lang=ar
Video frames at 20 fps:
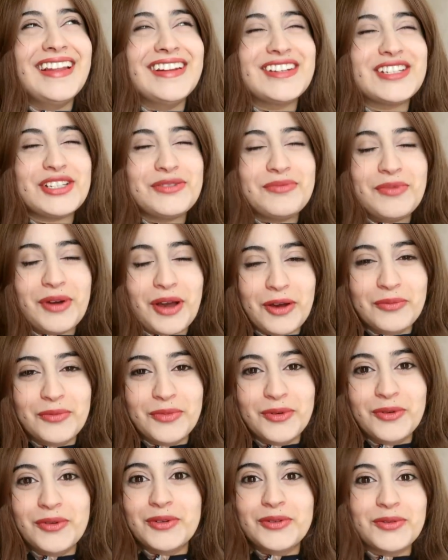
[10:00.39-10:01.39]
احلى شي
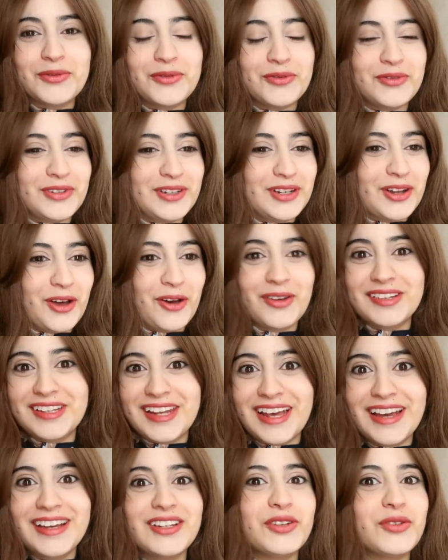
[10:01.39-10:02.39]
بحبه انه في
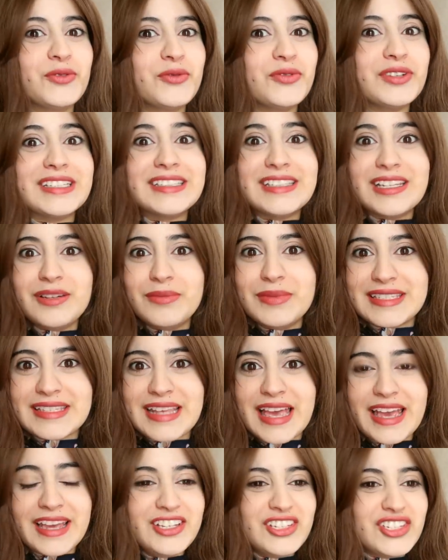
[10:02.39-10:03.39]
الاونلاين انه فيك تلبس
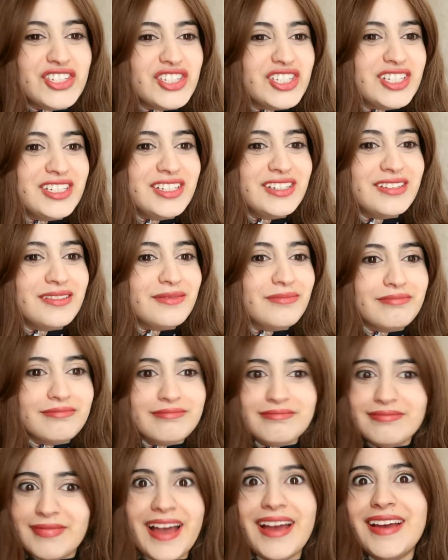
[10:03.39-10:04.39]
اي شي
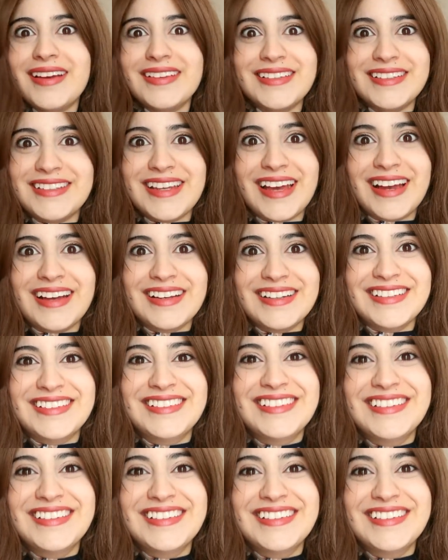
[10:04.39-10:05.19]
عادي يعني